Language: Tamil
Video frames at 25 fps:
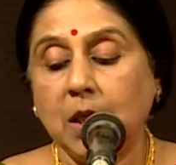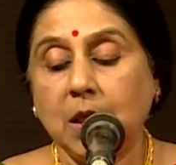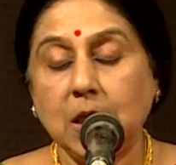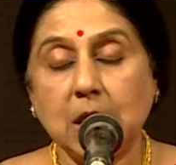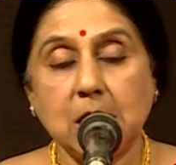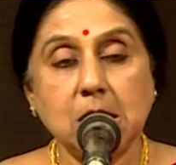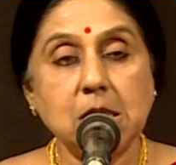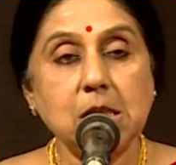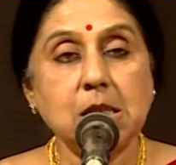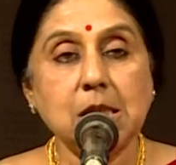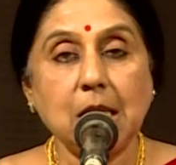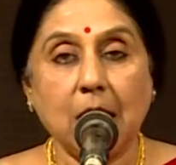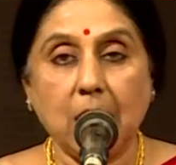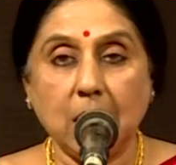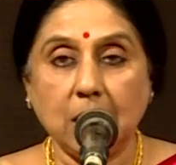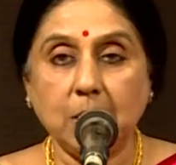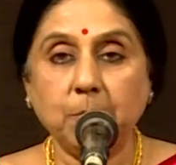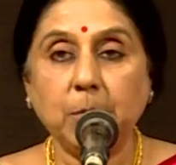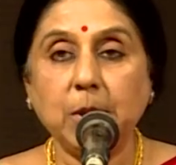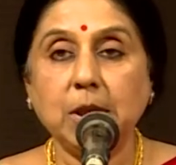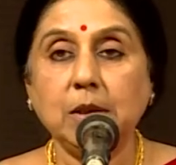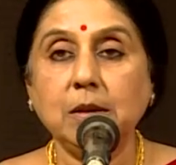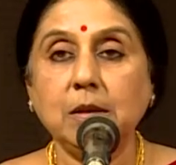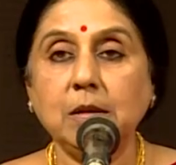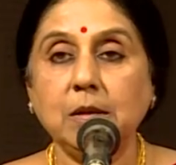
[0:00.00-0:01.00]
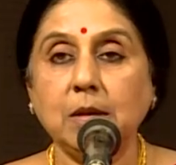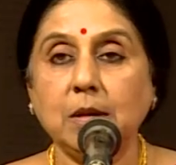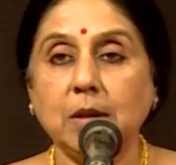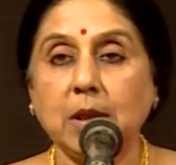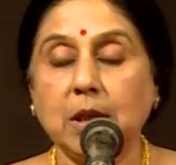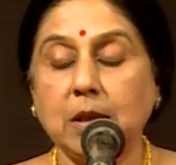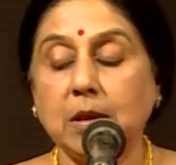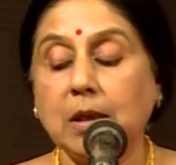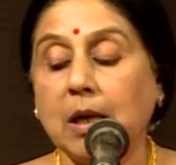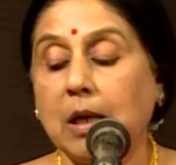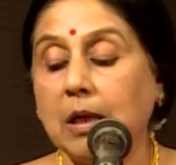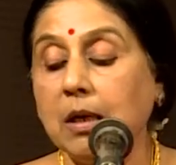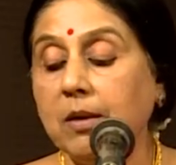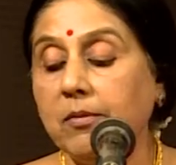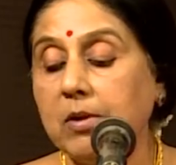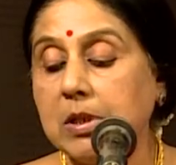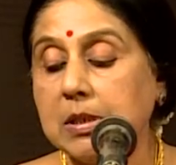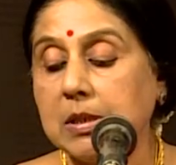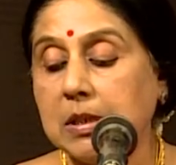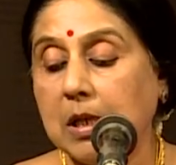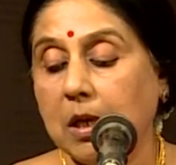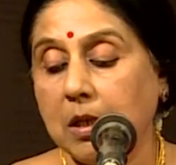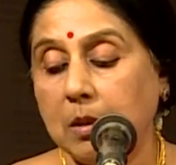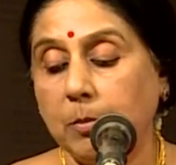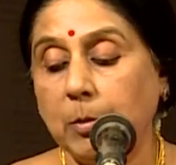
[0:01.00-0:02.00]
என் சார்பில் என் கணவர்
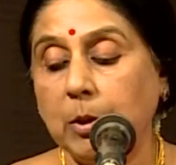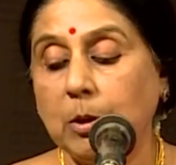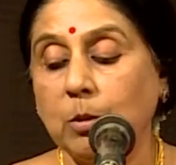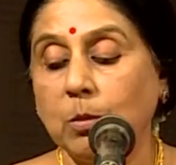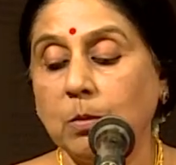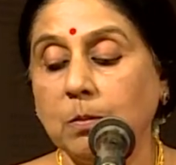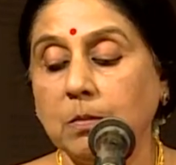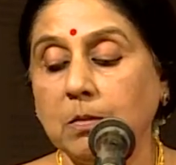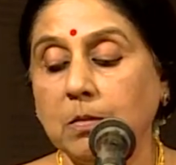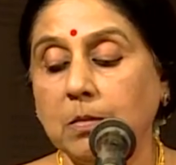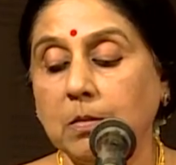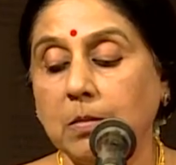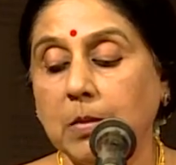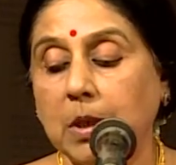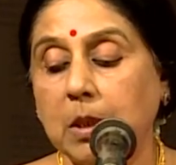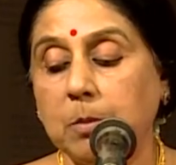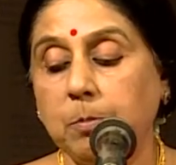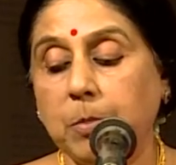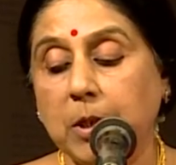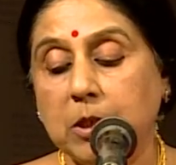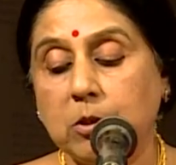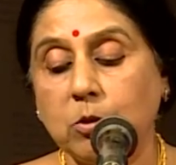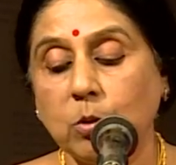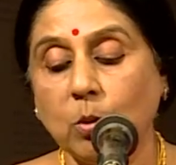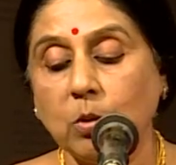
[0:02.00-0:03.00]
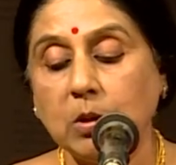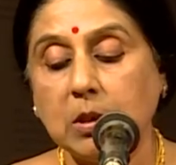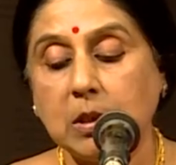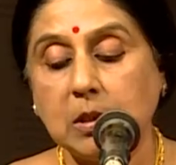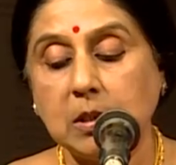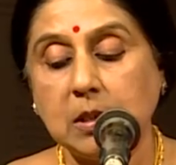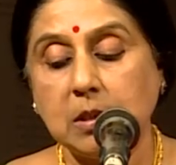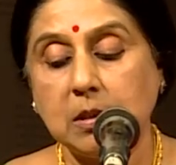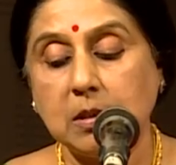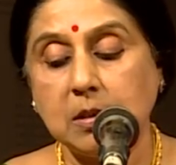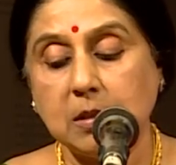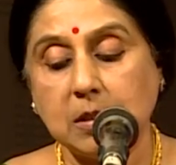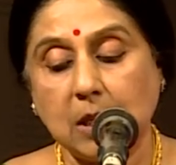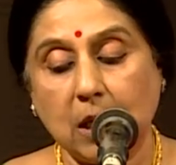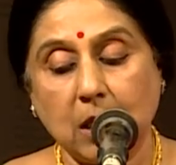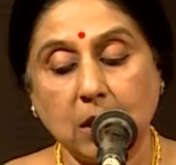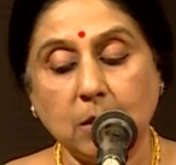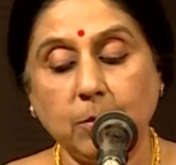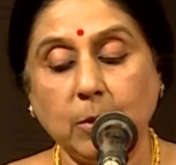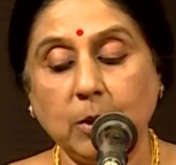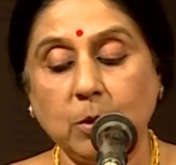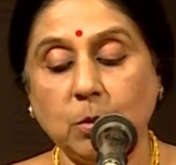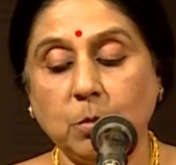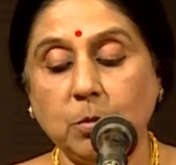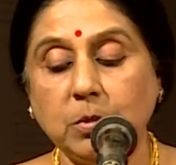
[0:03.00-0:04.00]
சார்பிலும் என் பெற்றோர்கள்
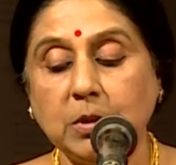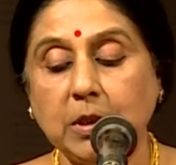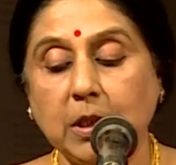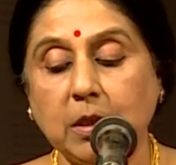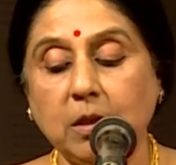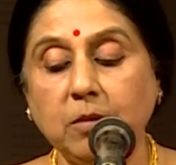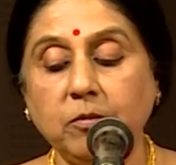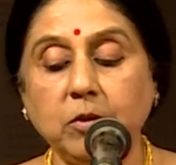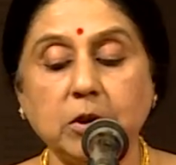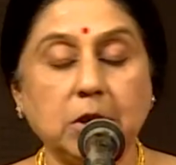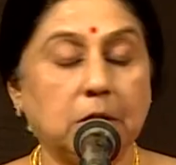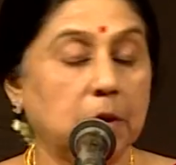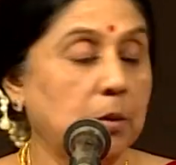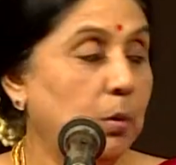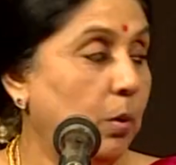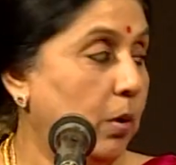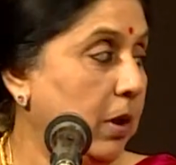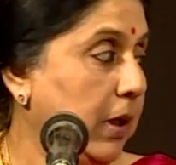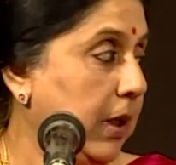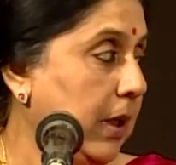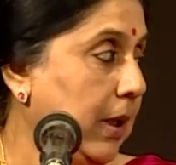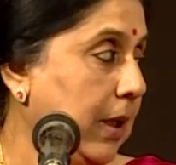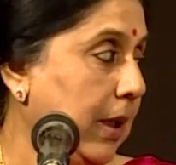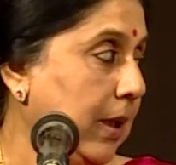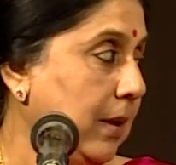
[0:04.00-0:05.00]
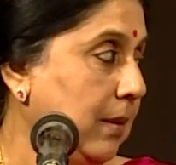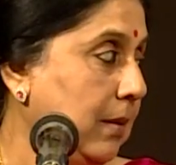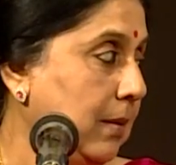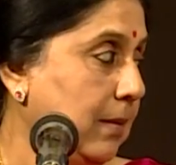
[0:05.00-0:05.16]
சார்பிலும் தெரிவித்துக் கொள்கிறேன்